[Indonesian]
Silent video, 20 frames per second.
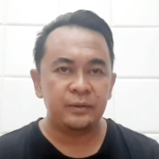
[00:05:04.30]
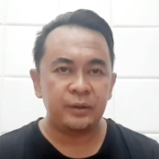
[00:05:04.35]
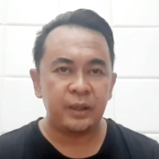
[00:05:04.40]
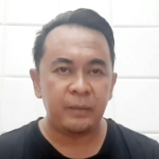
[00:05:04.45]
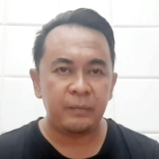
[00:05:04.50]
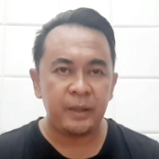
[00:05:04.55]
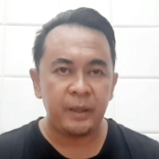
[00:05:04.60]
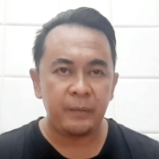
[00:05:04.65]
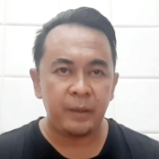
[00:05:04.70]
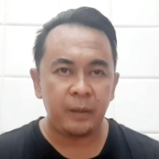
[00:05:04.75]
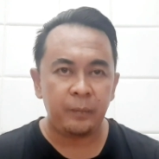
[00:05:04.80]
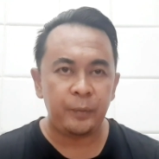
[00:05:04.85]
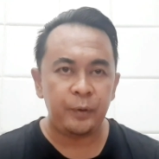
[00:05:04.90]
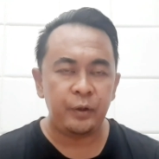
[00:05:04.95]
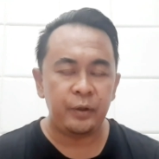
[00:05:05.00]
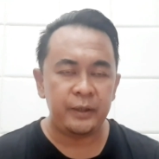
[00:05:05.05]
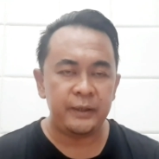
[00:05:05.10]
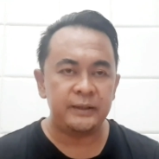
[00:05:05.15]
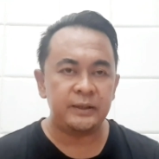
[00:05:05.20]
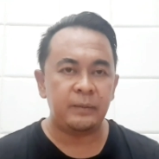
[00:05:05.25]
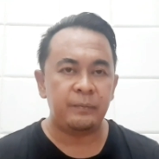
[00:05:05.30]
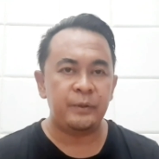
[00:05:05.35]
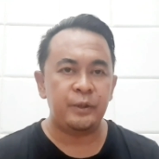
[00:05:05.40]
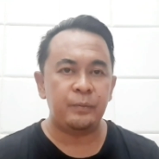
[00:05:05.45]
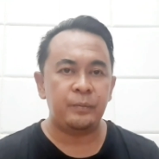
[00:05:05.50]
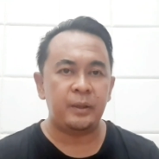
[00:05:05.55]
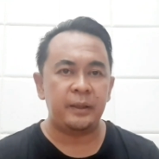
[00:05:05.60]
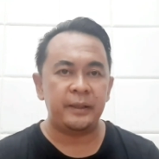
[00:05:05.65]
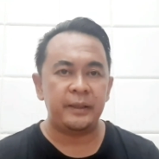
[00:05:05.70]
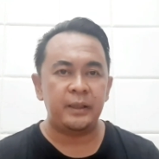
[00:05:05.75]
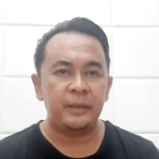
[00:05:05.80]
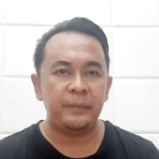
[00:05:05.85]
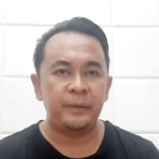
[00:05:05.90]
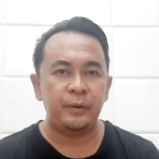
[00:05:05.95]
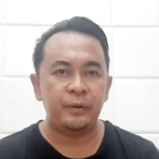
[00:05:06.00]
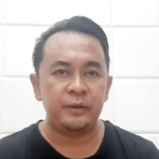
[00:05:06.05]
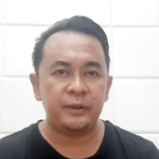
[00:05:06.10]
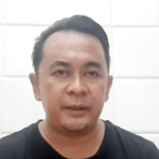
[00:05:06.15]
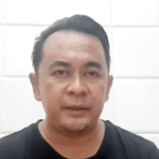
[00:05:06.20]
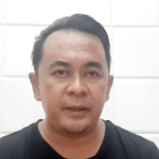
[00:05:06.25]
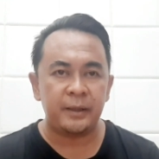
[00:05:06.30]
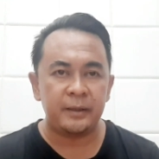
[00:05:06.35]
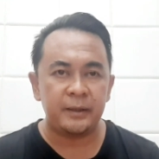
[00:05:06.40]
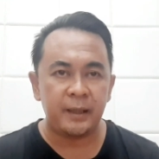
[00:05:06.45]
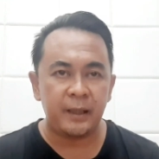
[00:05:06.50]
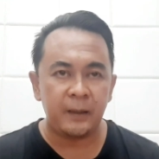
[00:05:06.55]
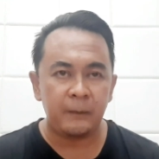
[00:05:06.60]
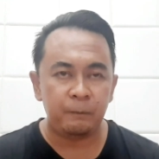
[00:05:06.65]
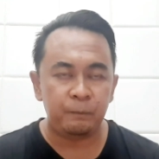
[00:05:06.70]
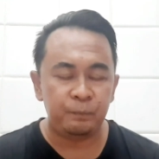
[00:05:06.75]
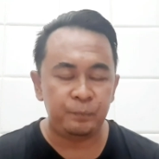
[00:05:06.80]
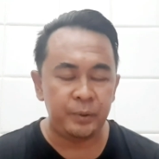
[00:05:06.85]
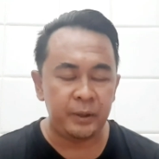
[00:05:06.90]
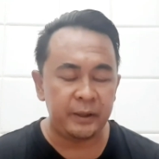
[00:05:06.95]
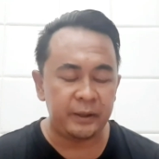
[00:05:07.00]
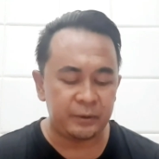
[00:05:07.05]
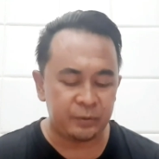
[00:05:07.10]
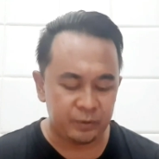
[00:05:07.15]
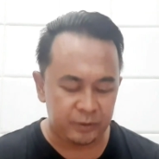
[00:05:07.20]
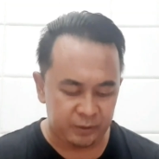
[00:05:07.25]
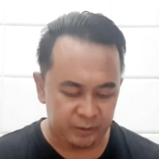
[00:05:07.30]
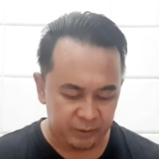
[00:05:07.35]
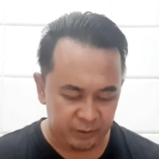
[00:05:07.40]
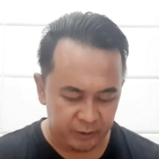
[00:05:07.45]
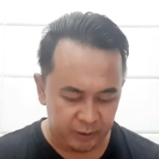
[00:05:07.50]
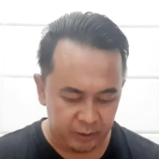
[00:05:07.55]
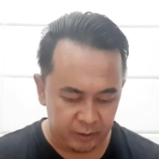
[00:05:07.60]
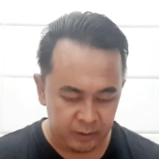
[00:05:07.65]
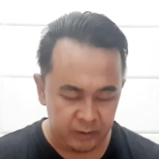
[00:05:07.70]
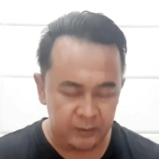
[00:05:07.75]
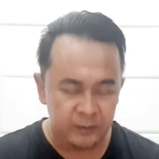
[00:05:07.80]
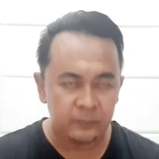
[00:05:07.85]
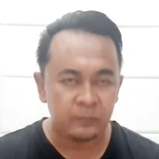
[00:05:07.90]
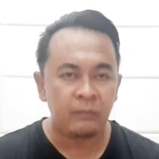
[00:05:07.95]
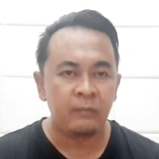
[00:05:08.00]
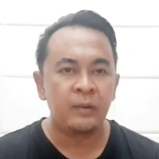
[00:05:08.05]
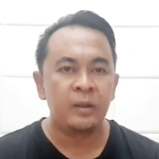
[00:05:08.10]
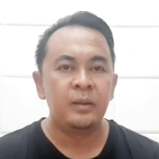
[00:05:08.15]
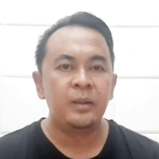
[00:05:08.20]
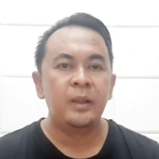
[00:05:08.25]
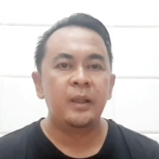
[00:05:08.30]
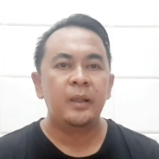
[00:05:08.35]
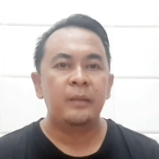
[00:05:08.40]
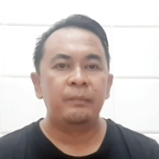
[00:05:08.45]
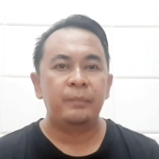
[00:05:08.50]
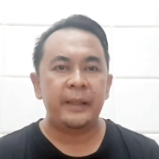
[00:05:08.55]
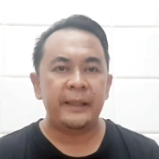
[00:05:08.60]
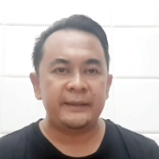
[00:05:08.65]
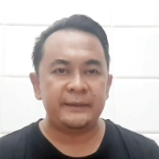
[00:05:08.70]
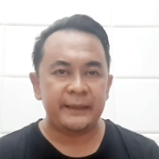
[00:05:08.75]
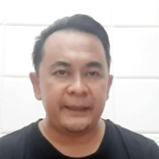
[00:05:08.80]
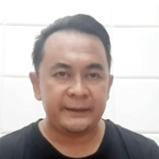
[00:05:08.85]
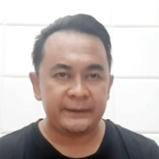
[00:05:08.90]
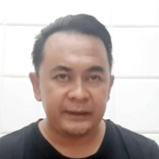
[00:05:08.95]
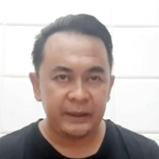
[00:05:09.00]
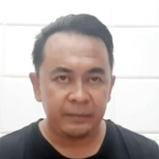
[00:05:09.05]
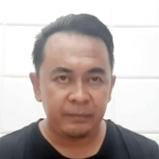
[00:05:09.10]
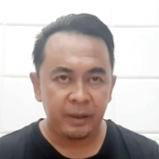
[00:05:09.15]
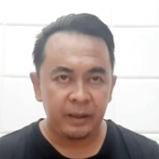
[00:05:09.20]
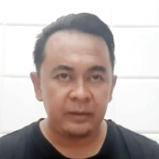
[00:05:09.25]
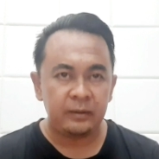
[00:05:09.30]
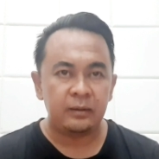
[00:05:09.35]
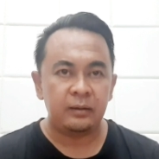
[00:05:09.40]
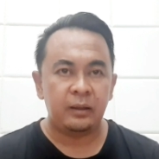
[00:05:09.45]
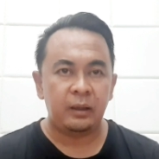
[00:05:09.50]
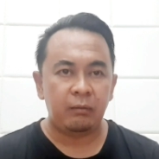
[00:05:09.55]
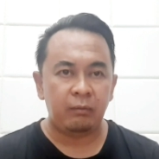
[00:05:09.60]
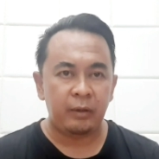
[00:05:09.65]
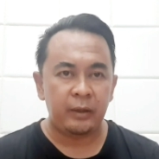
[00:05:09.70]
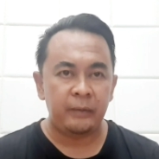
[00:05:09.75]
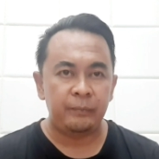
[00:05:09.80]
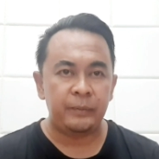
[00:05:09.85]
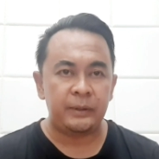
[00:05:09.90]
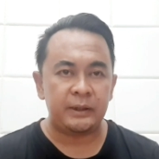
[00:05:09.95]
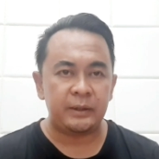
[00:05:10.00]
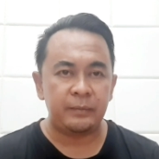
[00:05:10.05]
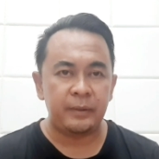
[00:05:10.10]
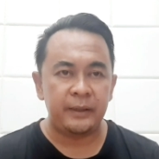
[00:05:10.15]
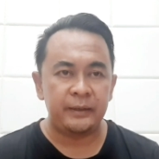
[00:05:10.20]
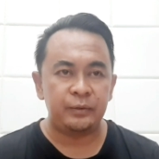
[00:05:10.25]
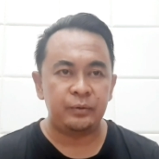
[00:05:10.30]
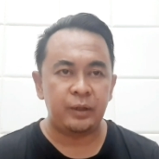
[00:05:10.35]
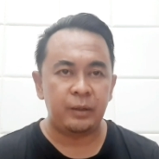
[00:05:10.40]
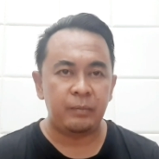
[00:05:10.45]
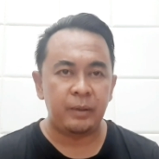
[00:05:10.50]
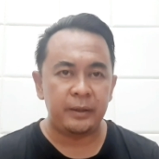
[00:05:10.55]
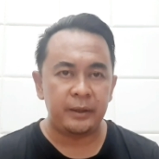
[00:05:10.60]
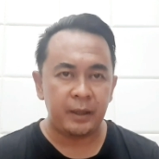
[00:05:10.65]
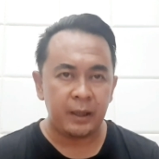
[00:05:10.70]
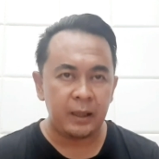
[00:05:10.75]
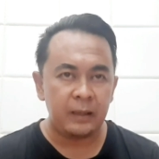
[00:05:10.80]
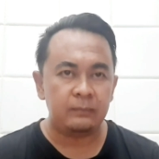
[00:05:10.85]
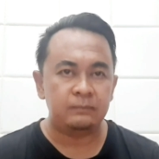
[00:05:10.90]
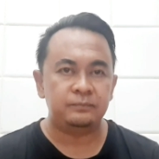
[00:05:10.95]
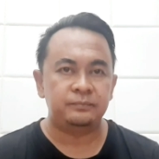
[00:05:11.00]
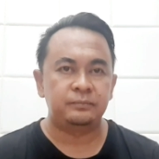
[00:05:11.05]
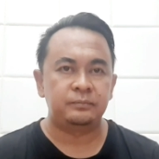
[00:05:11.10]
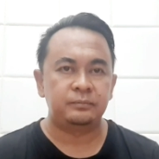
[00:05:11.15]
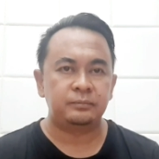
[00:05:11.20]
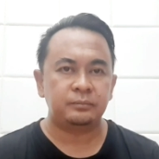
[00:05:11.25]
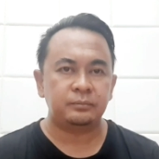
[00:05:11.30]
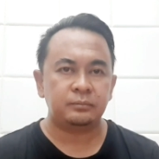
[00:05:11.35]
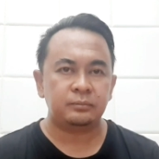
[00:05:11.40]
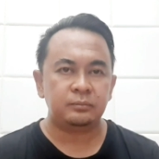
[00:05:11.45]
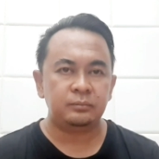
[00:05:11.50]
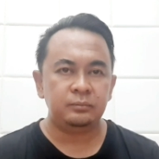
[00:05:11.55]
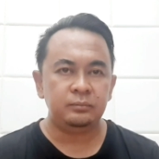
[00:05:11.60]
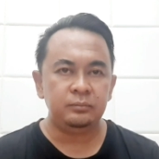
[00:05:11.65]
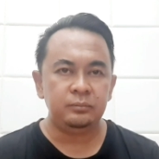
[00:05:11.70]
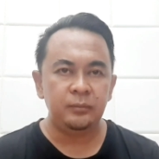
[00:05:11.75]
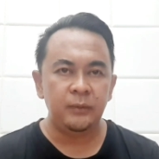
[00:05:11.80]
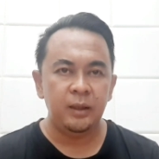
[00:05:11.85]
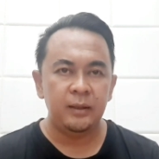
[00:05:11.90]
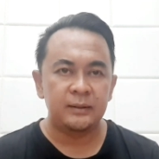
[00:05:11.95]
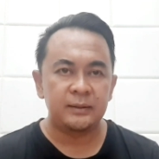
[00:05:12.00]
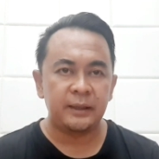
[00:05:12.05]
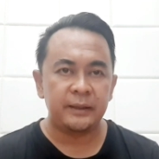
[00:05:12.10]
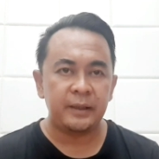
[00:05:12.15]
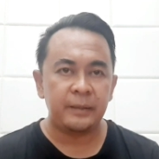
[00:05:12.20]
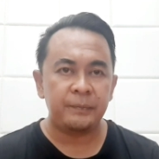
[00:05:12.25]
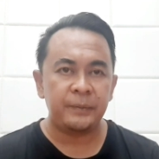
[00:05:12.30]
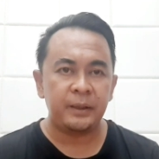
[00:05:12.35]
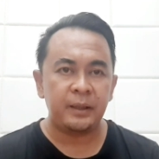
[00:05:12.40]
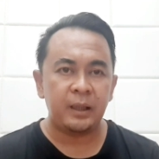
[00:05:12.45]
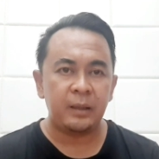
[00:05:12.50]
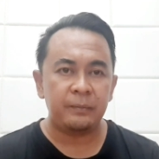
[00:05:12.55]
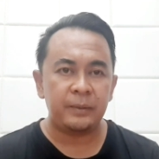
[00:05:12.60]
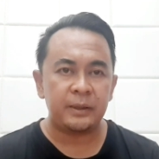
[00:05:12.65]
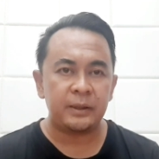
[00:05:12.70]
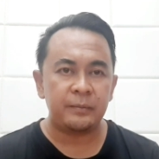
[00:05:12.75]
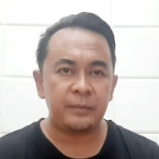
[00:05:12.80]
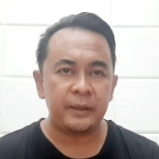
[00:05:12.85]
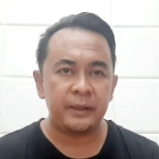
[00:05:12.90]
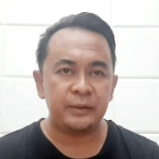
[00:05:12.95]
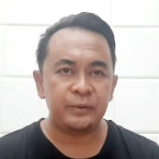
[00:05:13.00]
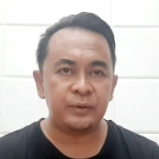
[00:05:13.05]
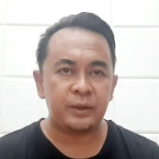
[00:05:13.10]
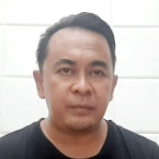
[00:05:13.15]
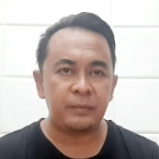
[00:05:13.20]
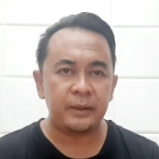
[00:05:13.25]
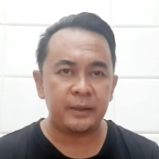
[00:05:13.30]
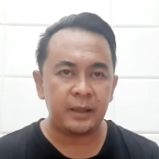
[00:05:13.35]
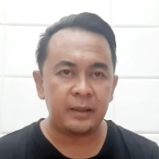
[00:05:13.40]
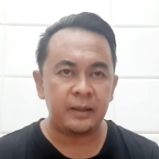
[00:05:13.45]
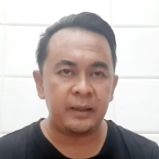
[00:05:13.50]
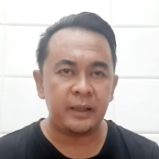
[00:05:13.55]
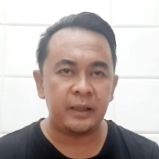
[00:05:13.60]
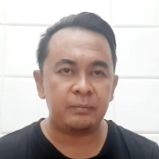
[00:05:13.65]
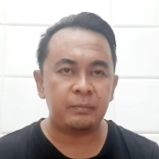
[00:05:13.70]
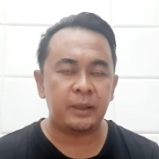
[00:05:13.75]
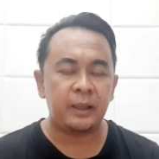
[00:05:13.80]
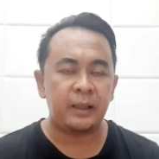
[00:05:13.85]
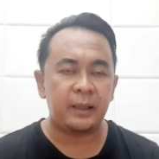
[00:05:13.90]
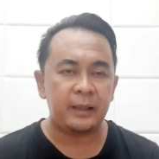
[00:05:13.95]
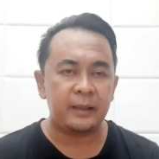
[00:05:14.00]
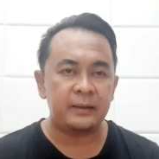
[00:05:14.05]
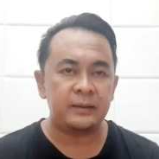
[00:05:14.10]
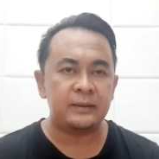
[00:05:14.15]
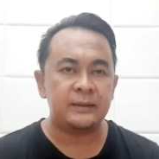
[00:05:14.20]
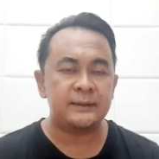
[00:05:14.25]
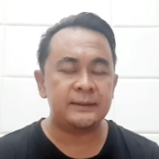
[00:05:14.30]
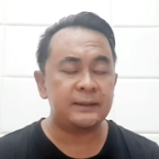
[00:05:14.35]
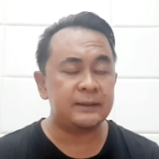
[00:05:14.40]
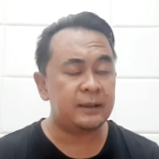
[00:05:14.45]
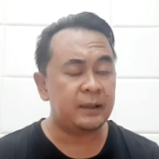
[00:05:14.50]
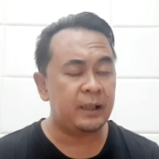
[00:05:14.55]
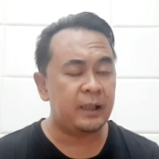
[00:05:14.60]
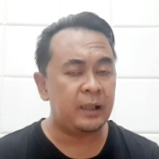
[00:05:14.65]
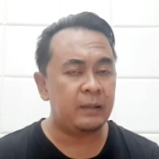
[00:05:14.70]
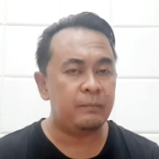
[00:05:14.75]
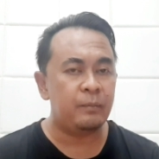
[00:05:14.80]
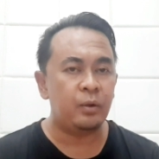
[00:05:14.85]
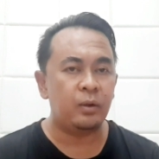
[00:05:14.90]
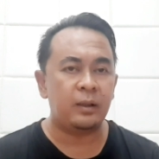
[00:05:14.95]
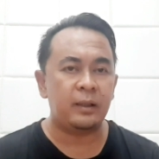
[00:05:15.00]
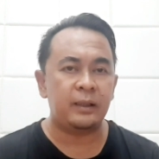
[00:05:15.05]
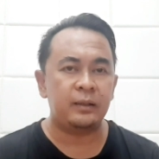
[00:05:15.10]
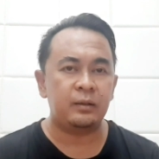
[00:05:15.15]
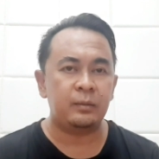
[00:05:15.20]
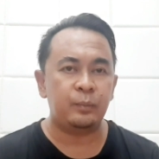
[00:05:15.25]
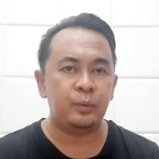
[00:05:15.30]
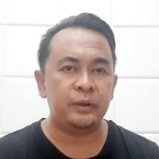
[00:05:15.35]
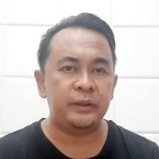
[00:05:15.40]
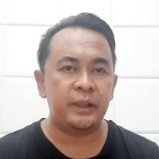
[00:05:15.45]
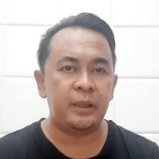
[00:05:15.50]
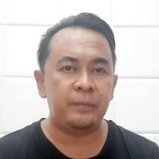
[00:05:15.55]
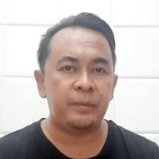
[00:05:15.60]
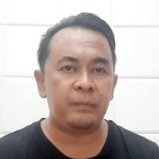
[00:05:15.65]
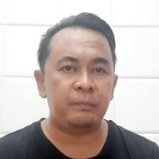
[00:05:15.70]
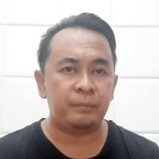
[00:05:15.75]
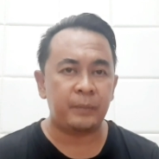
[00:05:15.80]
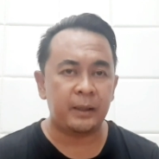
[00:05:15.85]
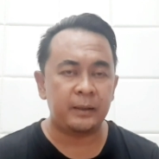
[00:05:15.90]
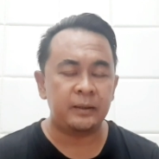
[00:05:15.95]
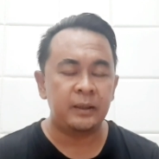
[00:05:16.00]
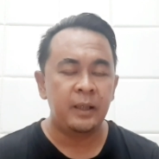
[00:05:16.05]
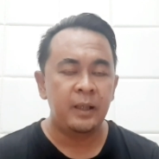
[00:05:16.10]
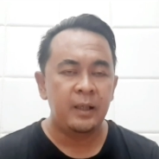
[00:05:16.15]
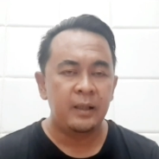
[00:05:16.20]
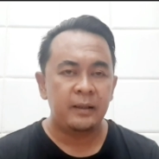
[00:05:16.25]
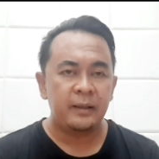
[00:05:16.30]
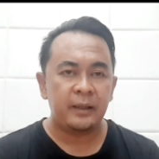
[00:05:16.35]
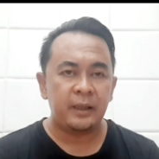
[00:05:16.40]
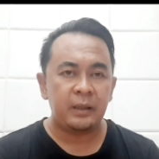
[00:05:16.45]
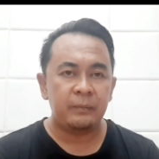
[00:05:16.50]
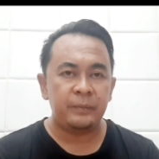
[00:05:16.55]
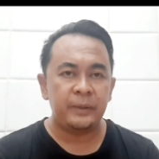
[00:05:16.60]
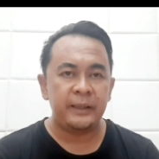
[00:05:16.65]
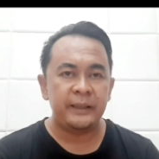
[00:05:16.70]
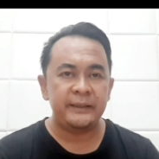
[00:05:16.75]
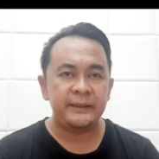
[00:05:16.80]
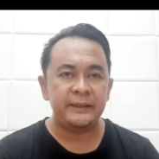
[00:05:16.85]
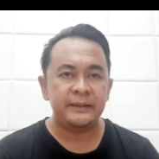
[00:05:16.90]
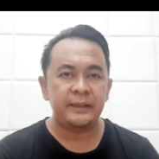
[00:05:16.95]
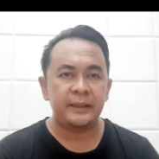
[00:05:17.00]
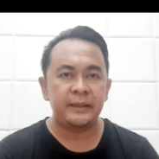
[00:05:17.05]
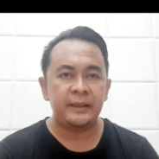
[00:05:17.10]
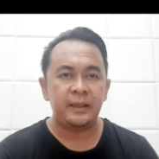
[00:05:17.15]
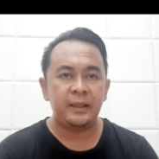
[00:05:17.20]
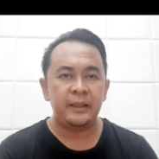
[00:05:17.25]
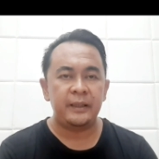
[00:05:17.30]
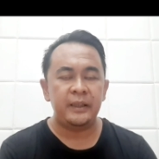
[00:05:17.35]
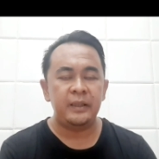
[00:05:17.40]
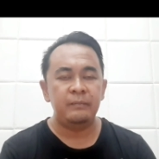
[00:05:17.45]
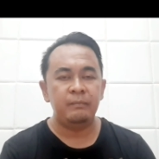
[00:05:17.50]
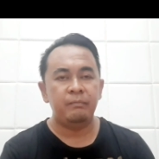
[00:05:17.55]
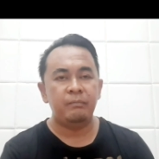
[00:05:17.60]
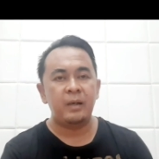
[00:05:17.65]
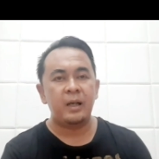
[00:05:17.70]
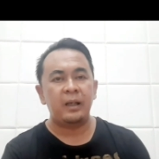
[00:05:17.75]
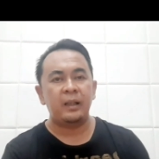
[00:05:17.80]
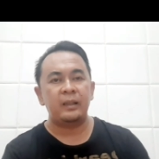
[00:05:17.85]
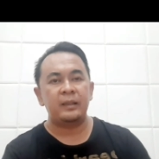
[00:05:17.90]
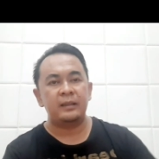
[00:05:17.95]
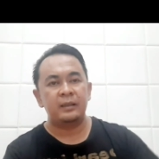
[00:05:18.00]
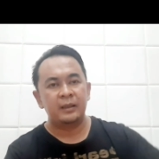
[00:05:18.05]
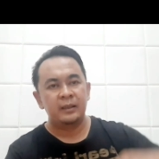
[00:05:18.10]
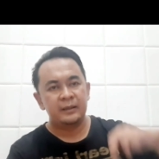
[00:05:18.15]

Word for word: sudah menyimak video ini. Sampai jumpa lagi di video saya yang berikutnya. PSS Sleman lawan Persebaya Surabaya saya pegang Persebaya Surabaya dengan makan setengah bola namun tiga per empat karena prediksi saya adalah imbang